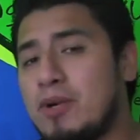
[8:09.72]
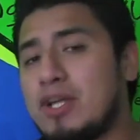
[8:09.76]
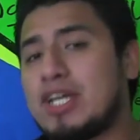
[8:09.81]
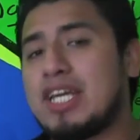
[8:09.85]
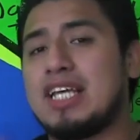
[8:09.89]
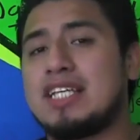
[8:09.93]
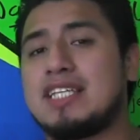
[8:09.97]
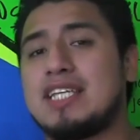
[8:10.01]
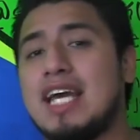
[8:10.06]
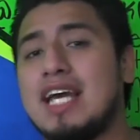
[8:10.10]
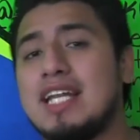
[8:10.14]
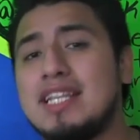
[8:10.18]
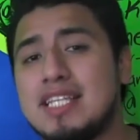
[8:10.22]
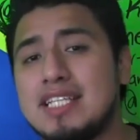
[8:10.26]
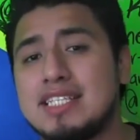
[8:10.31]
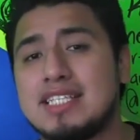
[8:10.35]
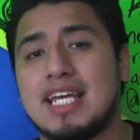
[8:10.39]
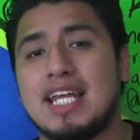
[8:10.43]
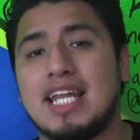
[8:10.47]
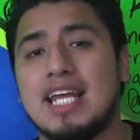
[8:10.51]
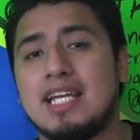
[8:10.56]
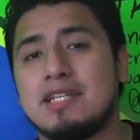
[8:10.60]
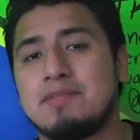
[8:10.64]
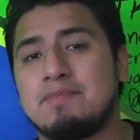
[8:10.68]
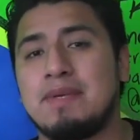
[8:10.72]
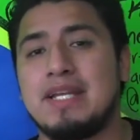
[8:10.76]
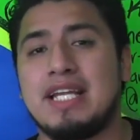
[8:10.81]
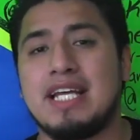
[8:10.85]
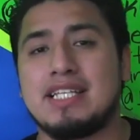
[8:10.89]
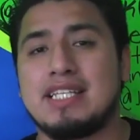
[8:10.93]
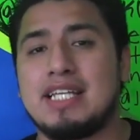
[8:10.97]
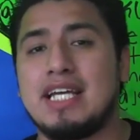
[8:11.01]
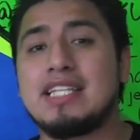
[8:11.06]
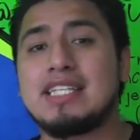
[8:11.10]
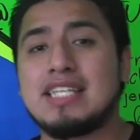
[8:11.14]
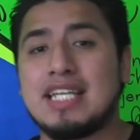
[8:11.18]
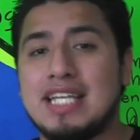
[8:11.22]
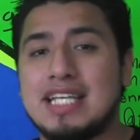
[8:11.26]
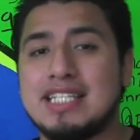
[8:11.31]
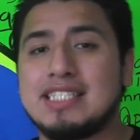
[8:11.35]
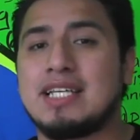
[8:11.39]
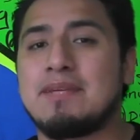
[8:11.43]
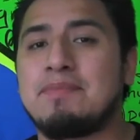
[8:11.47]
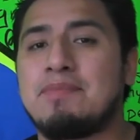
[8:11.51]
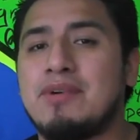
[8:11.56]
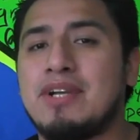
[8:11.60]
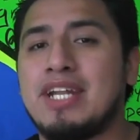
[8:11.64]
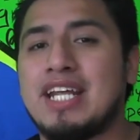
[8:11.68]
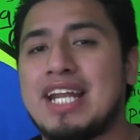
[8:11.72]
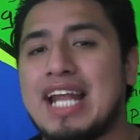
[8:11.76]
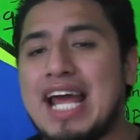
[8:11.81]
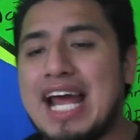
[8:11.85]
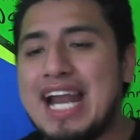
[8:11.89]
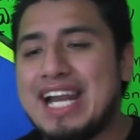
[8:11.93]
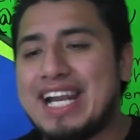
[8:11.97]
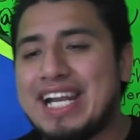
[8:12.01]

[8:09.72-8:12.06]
porque si antes querías piratear tenías que poner